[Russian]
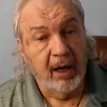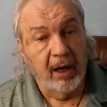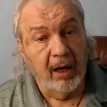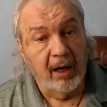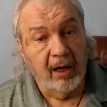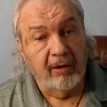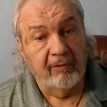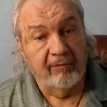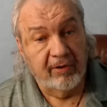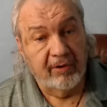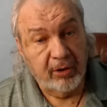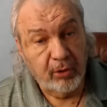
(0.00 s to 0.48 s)

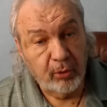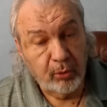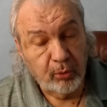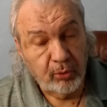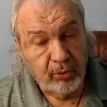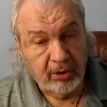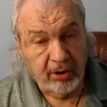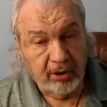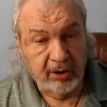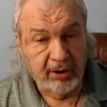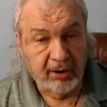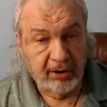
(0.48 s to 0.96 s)

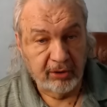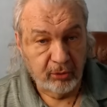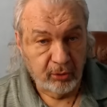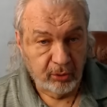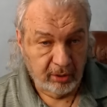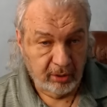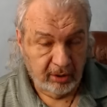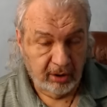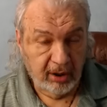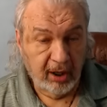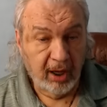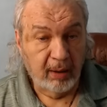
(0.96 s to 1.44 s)
воронки,
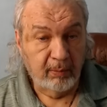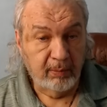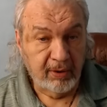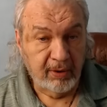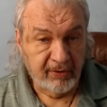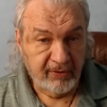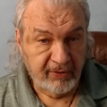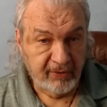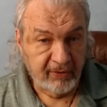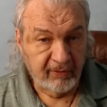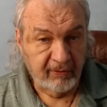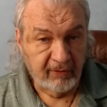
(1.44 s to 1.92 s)
которые
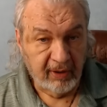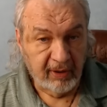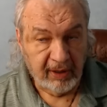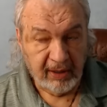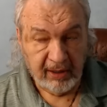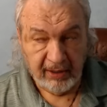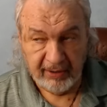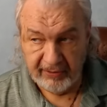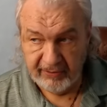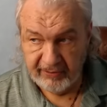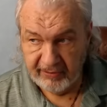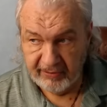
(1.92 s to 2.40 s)

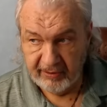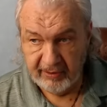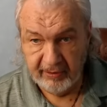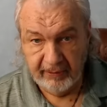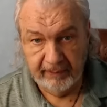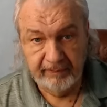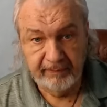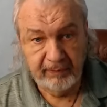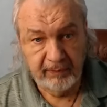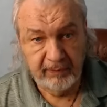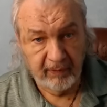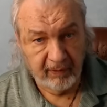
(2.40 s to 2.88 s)
образовались
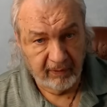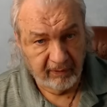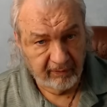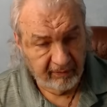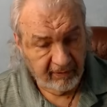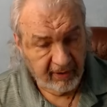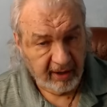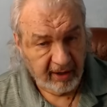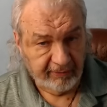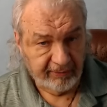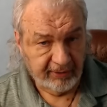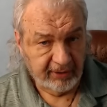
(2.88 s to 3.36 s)
в
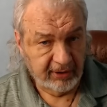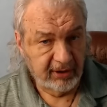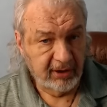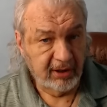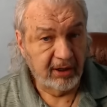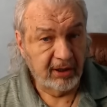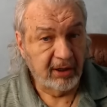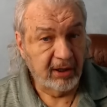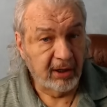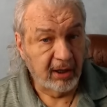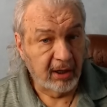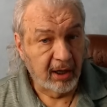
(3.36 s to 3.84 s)
Африке
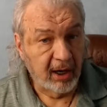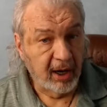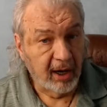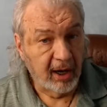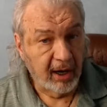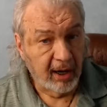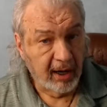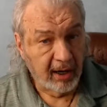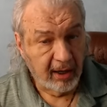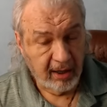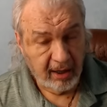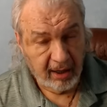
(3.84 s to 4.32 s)
и
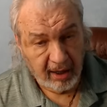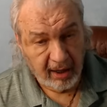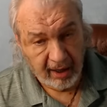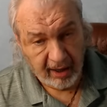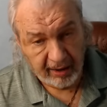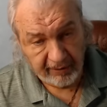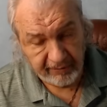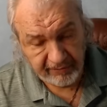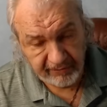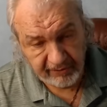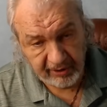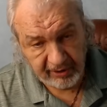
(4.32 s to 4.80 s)

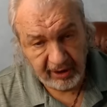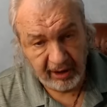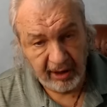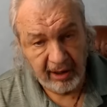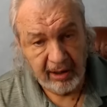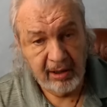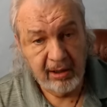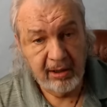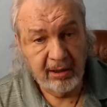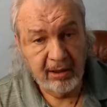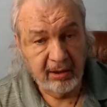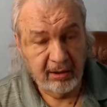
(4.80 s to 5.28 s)

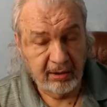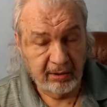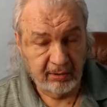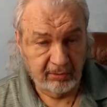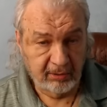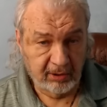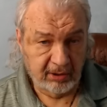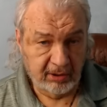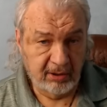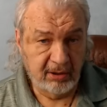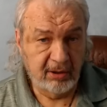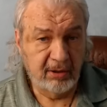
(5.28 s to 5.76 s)
Австралии,
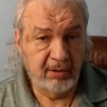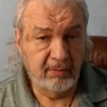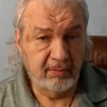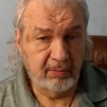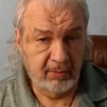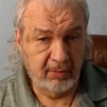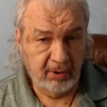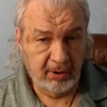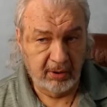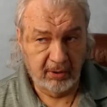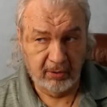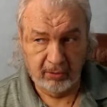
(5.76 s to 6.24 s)
они
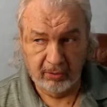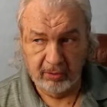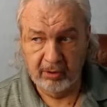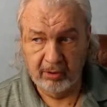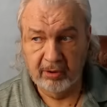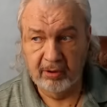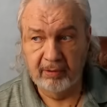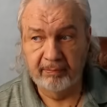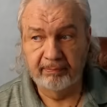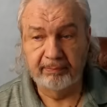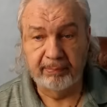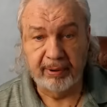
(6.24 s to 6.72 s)
имеют
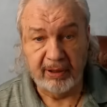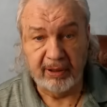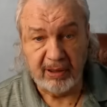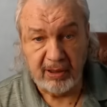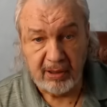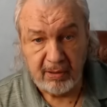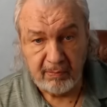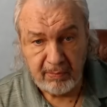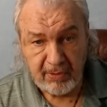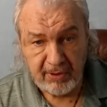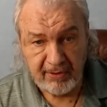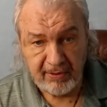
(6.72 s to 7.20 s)

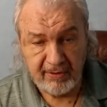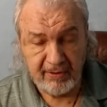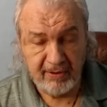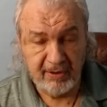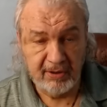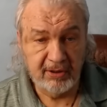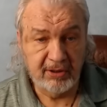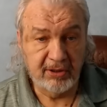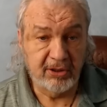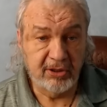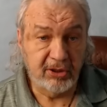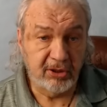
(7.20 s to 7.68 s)

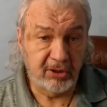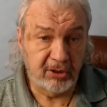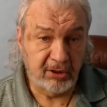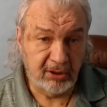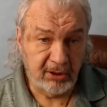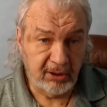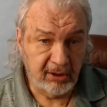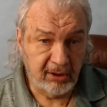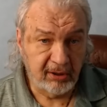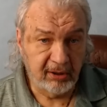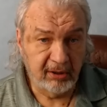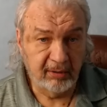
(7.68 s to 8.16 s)
примеси
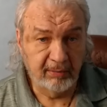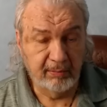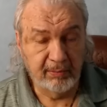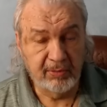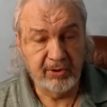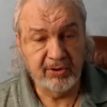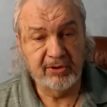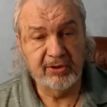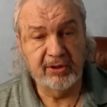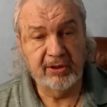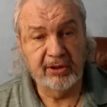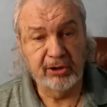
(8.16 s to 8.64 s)
тех
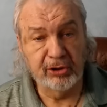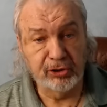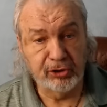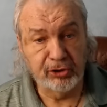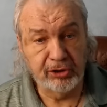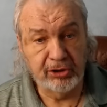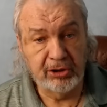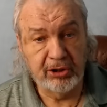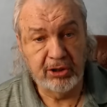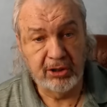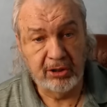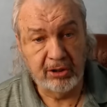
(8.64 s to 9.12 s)

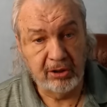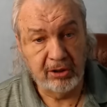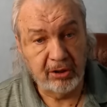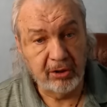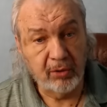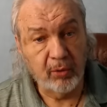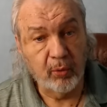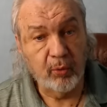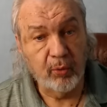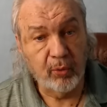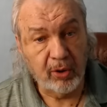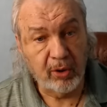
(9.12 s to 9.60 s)
месторождений
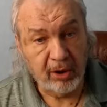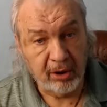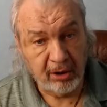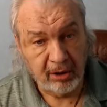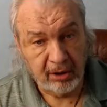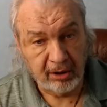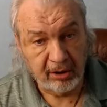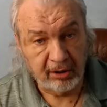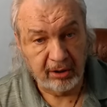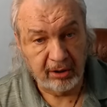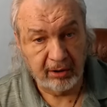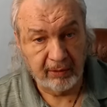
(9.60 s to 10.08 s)

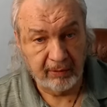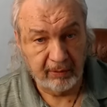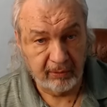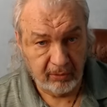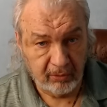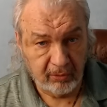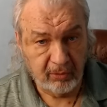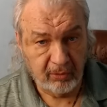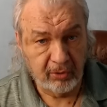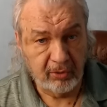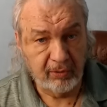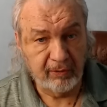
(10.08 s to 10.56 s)
урана,
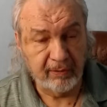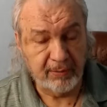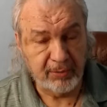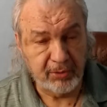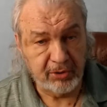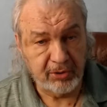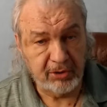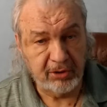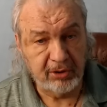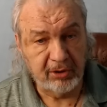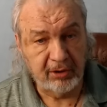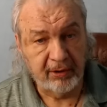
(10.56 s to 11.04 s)
ну и
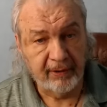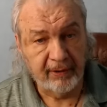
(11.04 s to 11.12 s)
вообще